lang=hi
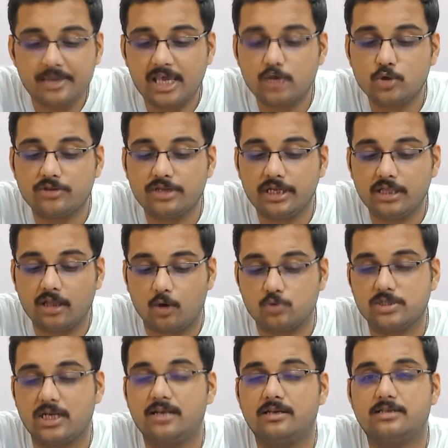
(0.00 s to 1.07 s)
अब ये जो थ्री
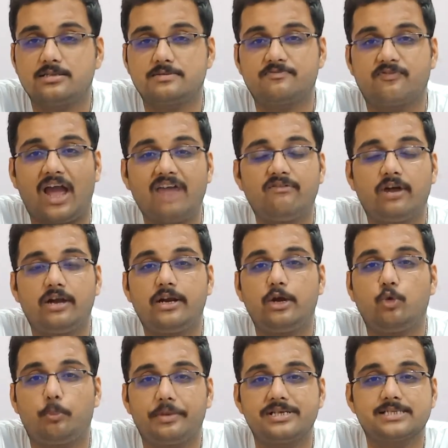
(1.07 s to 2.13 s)

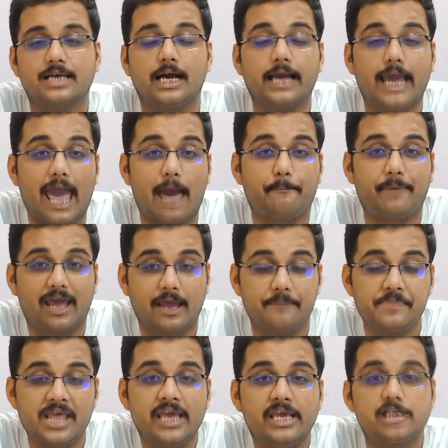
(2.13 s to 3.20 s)
हंड्रेड रुपीज़ का गैप है